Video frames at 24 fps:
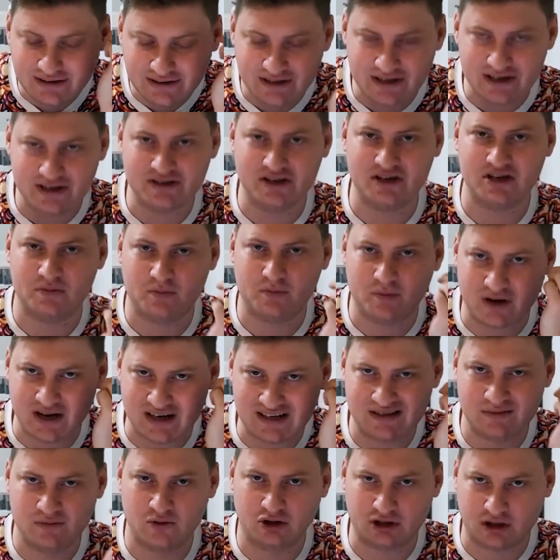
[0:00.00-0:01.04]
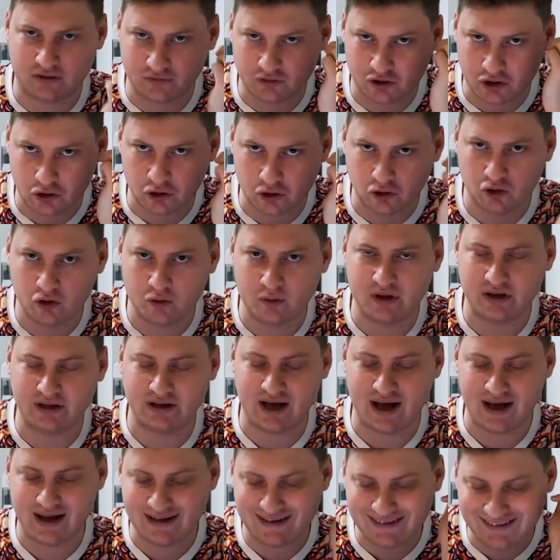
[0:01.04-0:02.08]
тысяч просмотров на ютубе
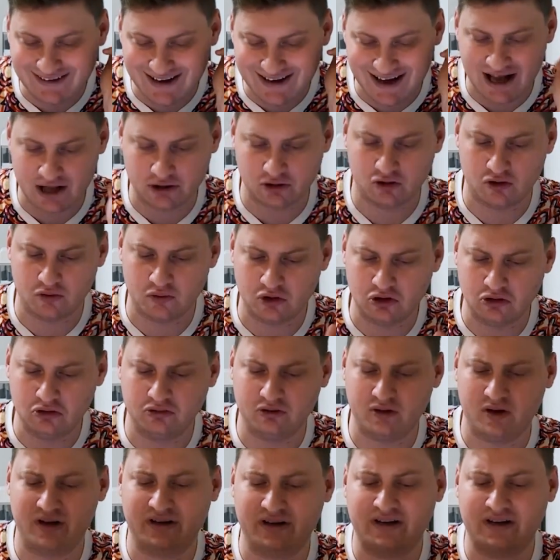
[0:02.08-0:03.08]
на данную минуту.